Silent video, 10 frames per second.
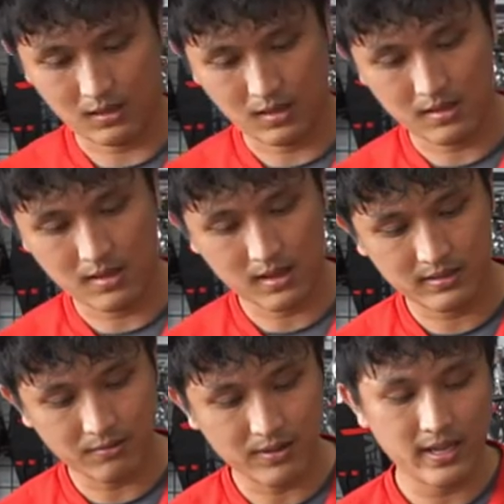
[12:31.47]
thì à,
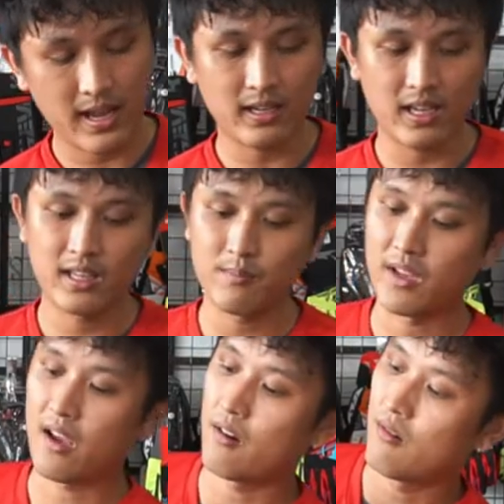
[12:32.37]
sau khi gắn cái thiết
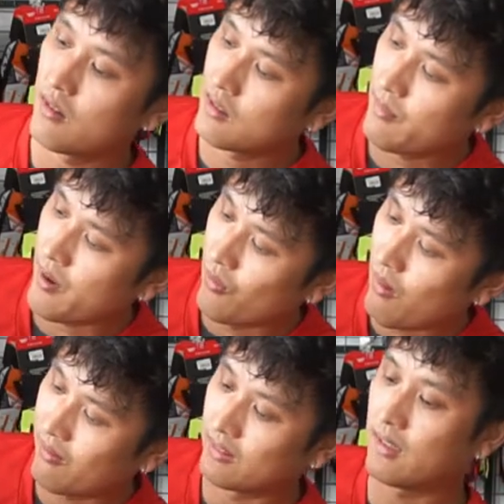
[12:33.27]
bị Caro lên cái mẫu
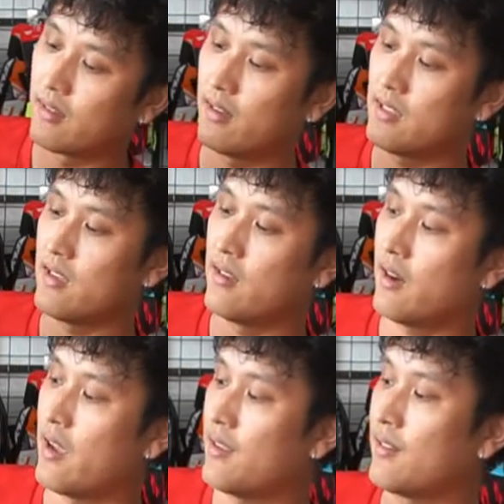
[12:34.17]
3 phần tư thì nó sẽ như
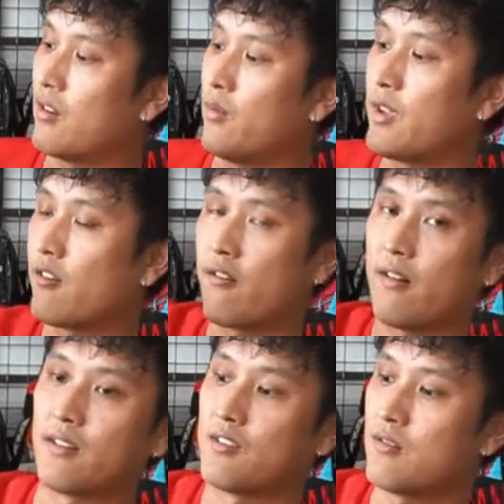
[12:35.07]
thế này có micro
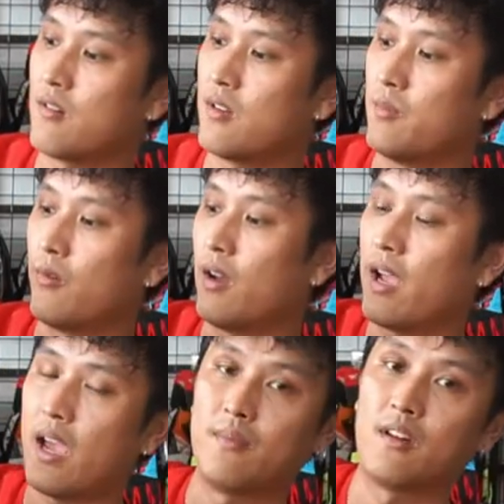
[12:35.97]
ra đằng trước thôi mũ lật
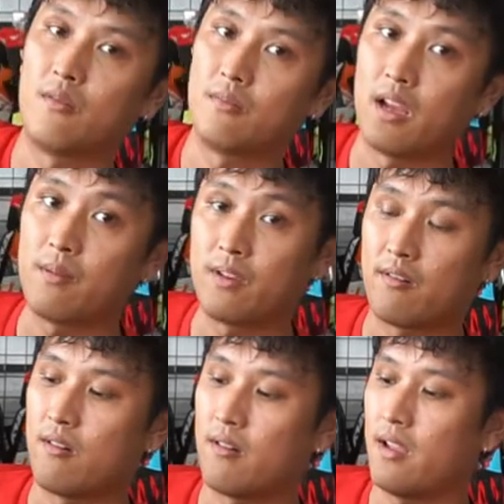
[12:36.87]
hàm cũng để cái
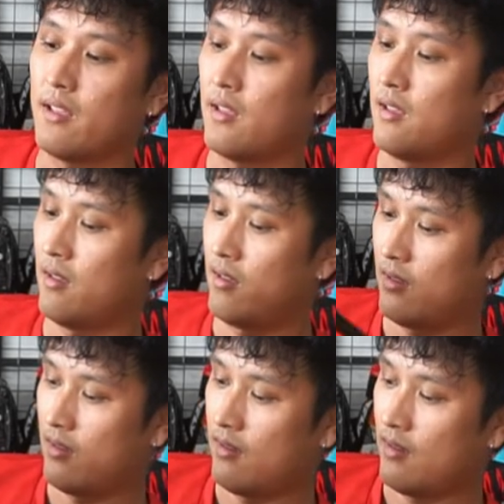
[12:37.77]
micro ở đây
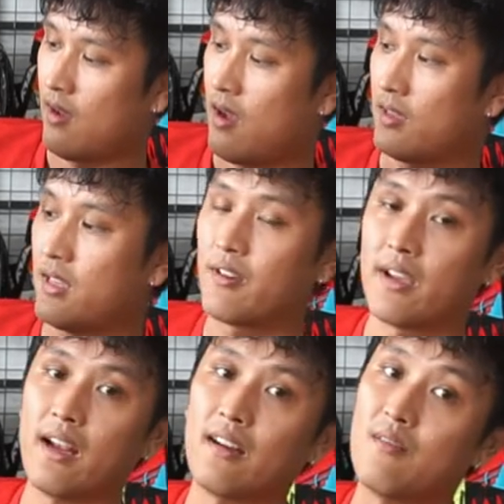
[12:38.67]
à, sau
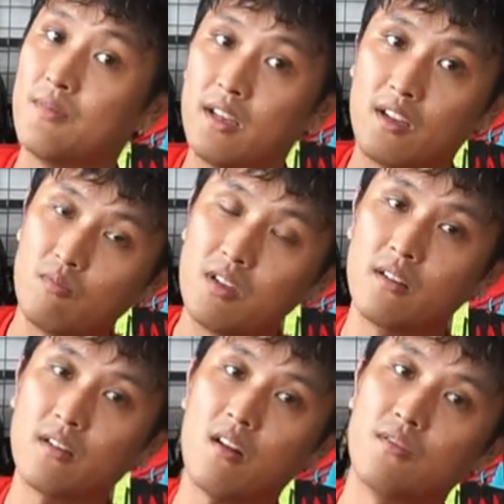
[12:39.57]
khi gắn xong thì cũng
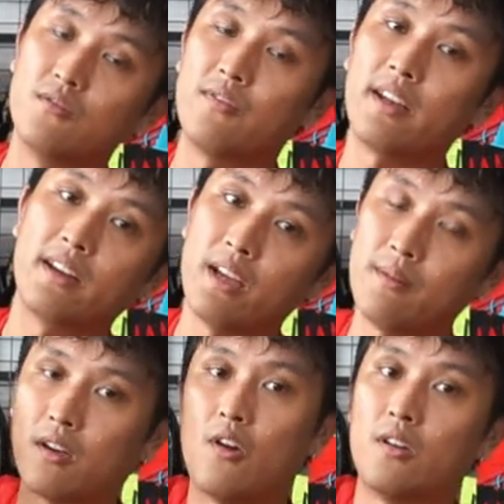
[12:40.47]
như cái nón full face hồi nãy
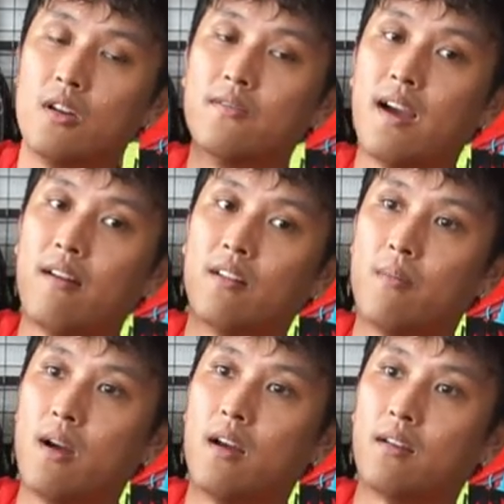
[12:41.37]
bạn đội thử vào để
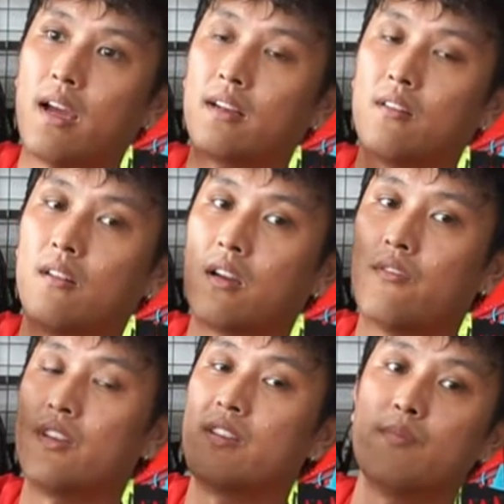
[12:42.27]
mà canh coi là
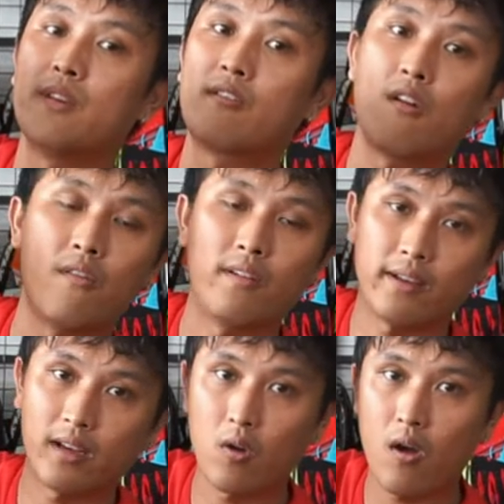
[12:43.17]
cái vị trí micro với
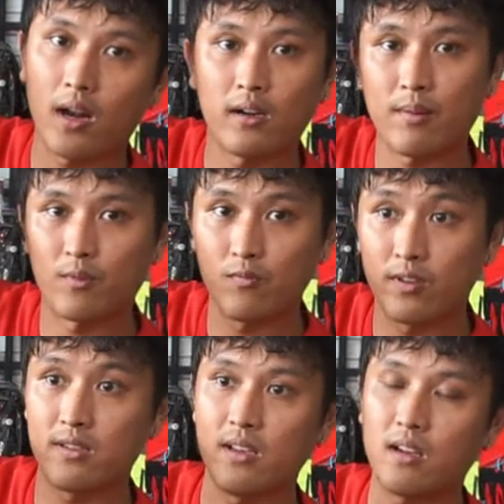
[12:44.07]
là cái loa nó nằm đúng
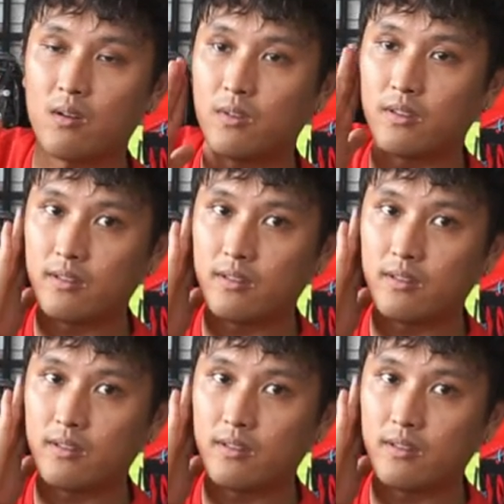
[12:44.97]
vị trí nó không có